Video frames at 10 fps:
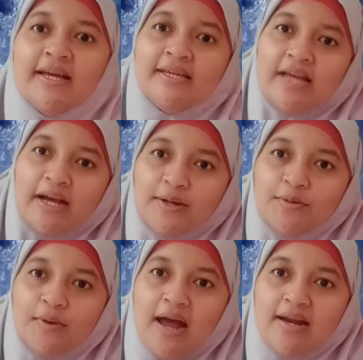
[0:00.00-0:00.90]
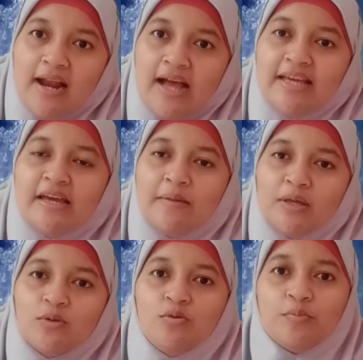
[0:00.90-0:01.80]
yang kedua adalah
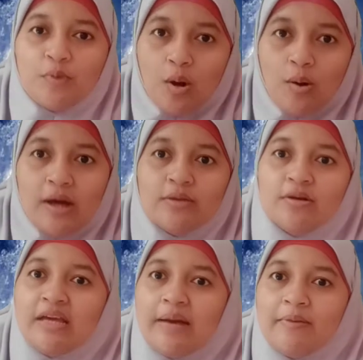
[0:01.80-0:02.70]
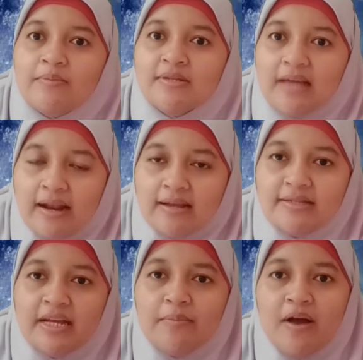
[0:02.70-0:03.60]
kiamat kubro atau kiamat besar
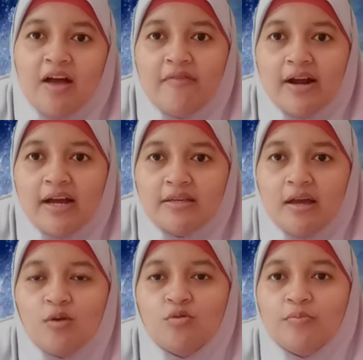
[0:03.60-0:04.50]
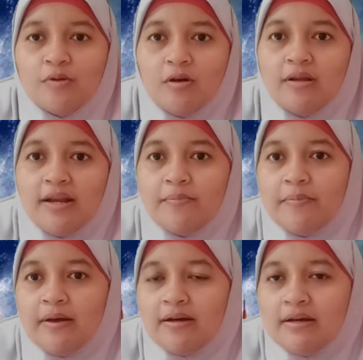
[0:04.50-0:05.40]
cara menghafalkannya kubro dari,
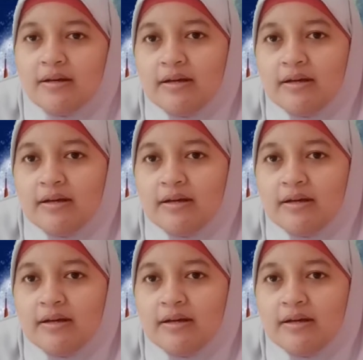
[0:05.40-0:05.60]
e,